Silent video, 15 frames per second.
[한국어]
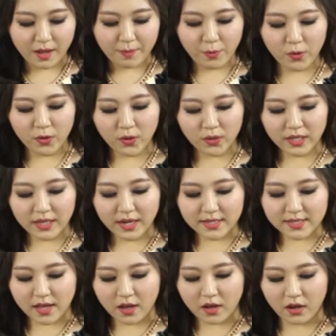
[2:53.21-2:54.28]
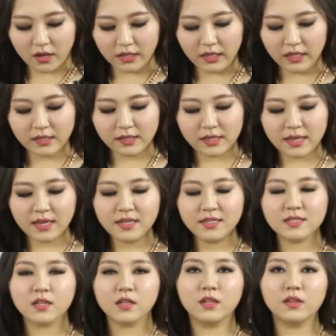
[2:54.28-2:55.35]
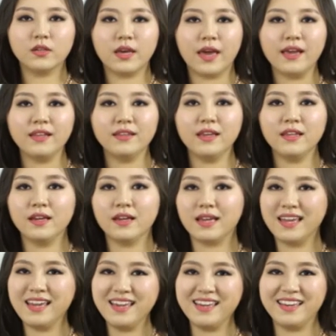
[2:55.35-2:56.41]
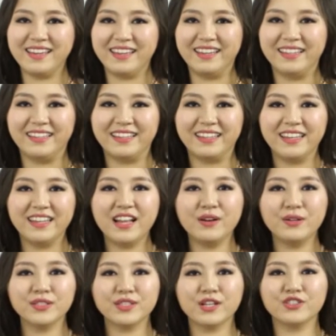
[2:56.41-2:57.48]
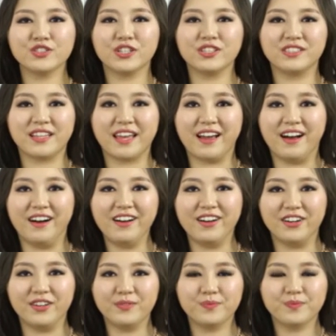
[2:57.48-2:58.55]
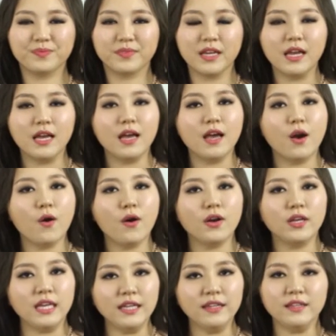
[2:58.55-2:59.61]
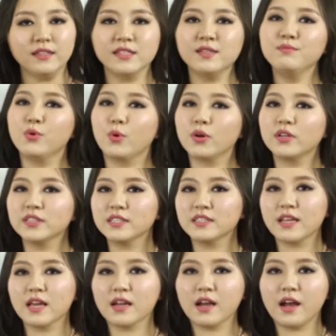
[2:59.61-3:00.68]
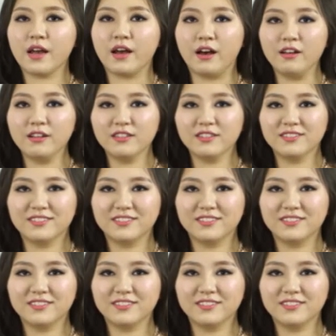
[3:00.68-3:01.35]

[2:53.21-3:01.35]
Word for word: 본론 1에서 it is located in 이라고 써주었는데요. it은 뭘 뜻할까요?